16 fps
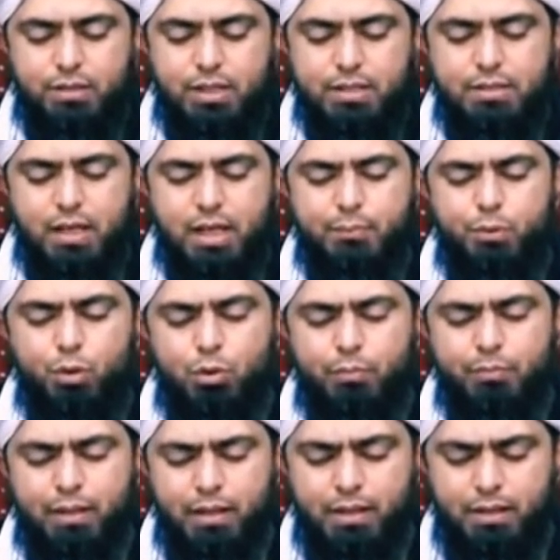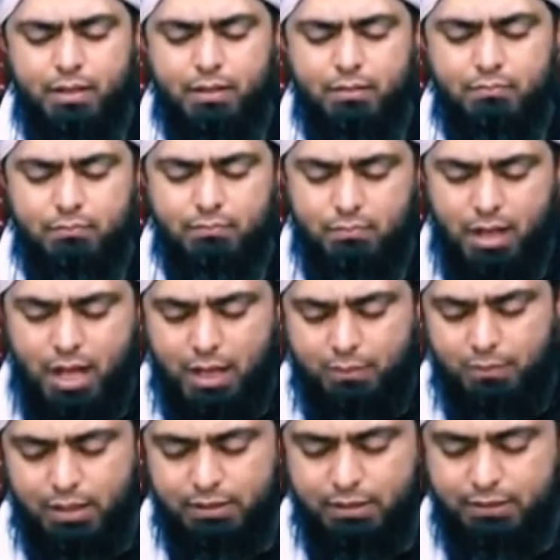जैसे अरबियों में
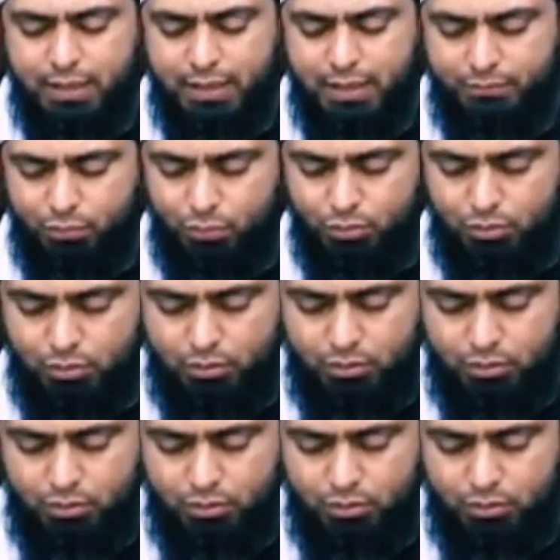आम आदत है वो